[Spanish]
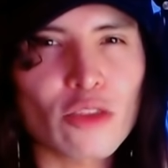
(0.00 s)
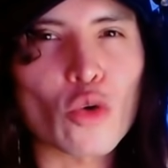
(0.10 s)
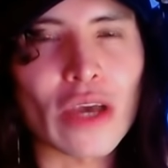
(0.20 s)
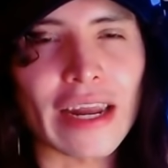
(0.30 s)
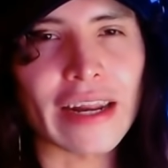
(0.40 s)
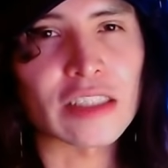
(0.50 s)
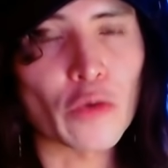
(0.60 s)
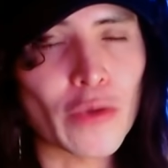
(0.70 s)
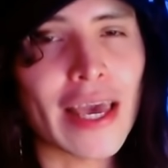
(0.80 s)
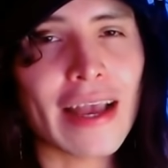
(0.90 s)
que
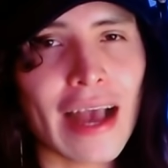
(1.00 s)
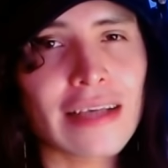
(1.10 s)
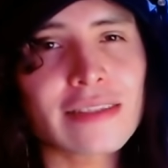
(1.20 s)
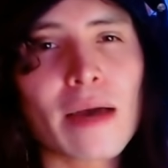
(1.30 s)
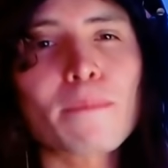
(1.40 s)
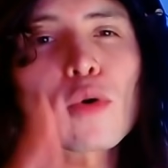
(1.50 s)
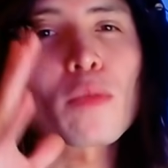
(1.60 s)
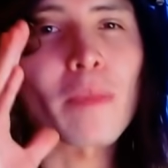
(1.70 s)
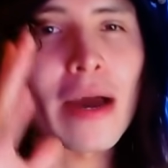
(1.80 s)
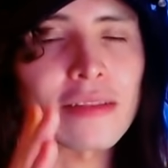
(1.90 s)
recibía en casa por
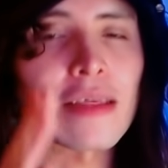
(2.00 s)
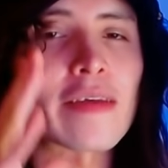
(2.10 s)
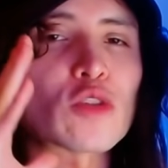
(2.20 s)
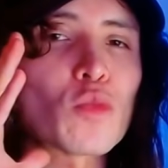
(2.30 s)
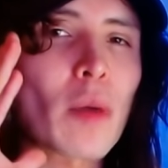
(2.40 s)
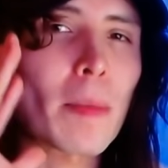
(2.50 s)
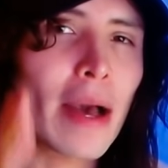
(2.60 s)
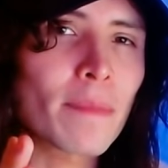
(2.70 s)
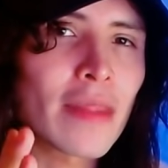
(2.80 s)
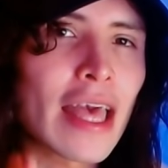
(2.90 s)
parte de su
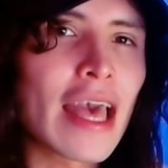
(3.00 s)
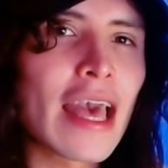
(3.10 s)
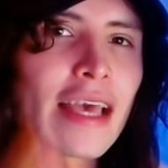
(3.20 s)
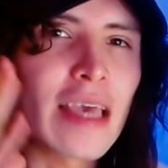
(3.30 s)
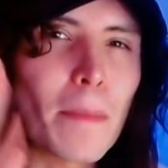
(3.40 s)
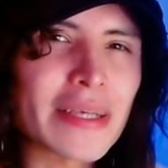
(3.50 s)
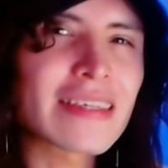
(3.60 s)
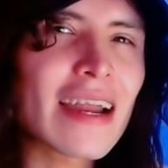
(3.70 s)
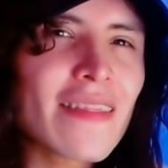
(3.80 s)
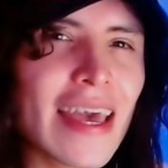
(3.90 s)
papá y a
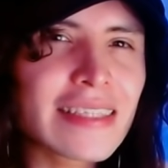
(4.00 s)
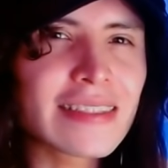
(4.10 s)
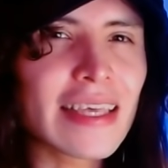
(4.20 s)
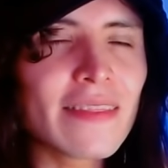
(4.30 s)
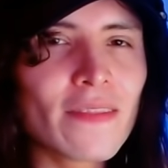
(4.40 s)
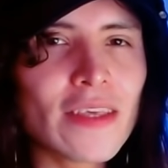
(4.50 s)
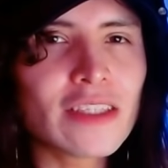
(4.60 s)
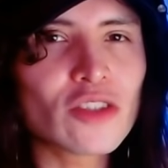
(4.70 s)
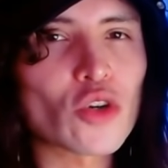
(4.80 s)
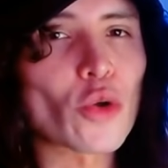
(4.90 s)
pesar de este
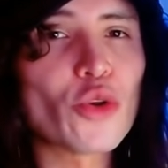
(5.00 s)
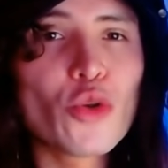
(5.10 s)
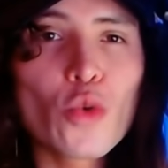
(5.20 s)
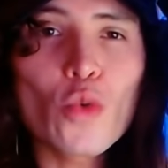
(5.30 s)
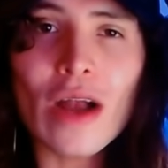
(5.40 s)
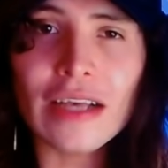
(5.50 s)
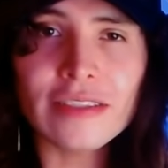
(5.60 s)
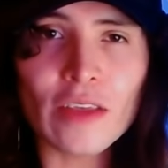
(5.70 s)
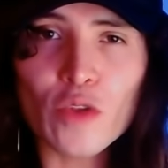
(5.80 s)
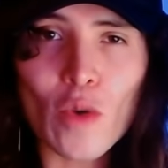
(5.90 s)
indicio nunca
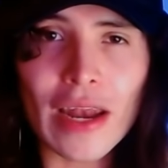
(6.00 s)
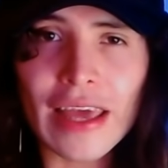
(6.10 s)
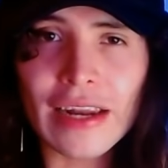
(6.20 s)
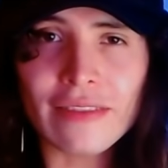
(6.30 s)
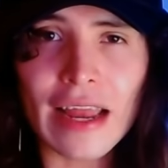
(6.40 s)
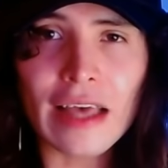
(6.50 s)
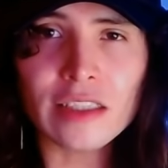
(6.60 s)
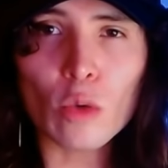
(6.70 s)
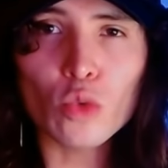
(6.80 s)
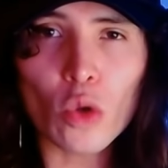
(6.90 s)
se dio alerta a las
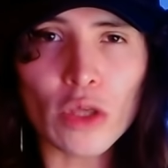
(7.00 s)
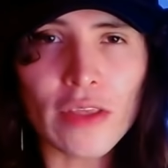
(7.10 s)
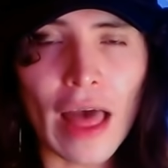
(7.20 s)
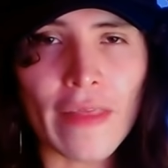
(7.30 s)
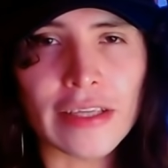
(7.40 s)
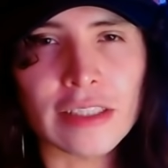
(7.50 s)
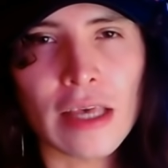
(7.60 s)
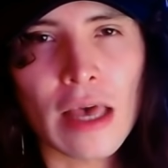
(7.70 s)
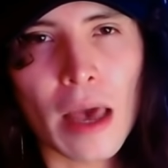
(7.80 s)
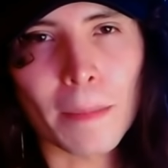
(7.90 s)
autoridades
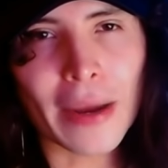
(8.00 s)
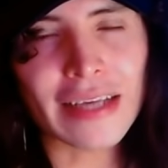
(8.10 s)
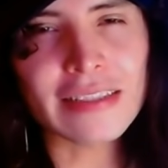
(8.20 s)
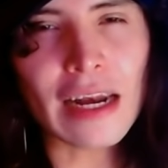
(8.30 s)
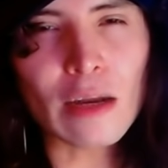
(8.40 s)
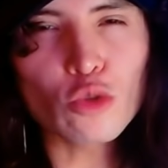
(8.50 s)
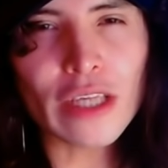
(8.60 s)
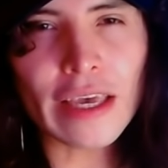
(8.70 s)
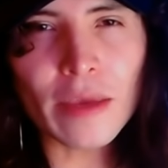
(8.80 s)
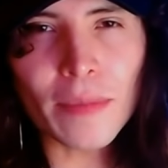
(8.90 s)
para hacerle un
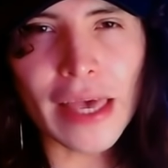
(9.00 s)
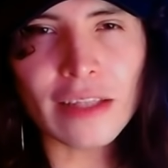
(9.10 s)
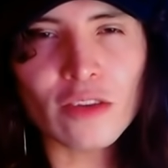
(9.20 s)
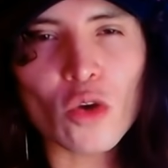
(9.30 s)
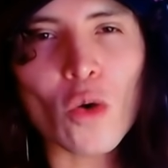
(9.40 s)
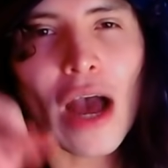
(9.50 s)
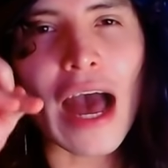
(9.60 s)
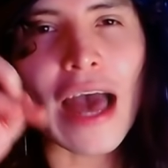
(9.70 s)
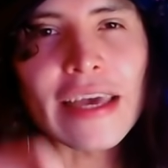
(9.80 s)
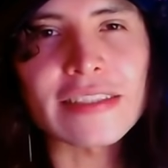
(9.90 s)
seguimiento
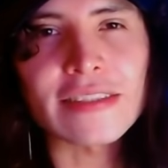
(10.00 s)
a este